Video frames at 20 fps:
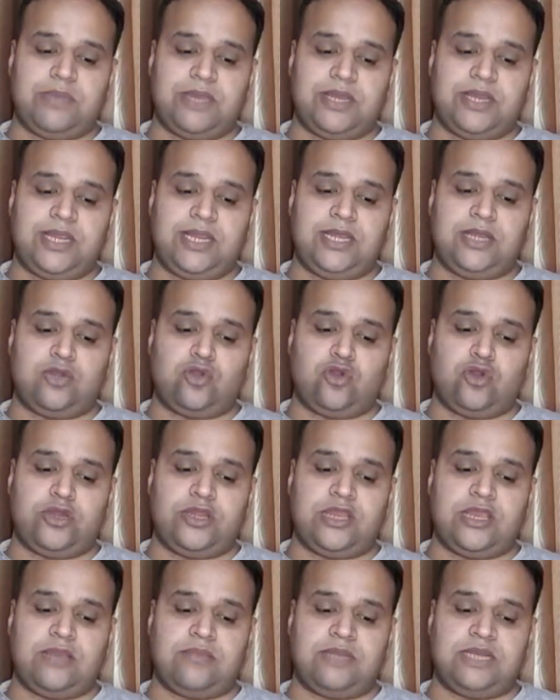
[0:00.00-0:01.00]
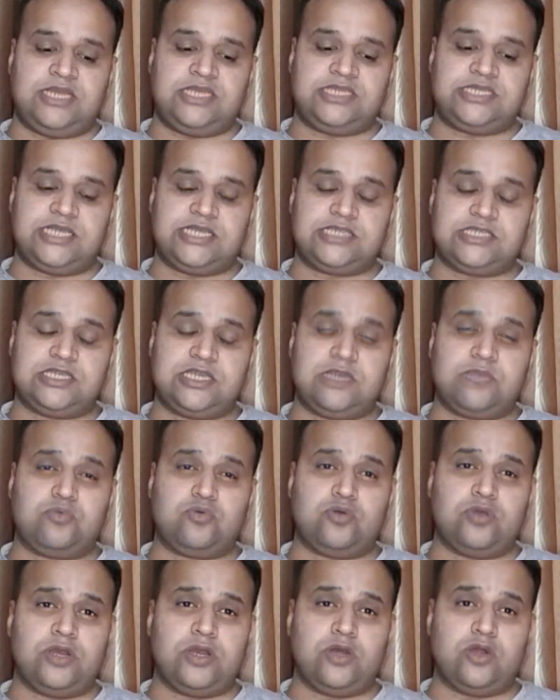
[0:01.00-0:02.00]
बहरीन कोरिया मलेशिया मलेशिया
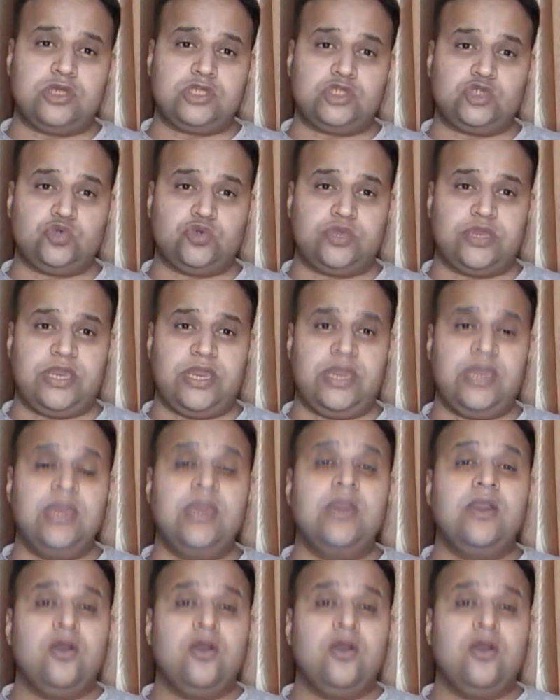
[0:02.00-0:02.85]
सिंगापुर और यूके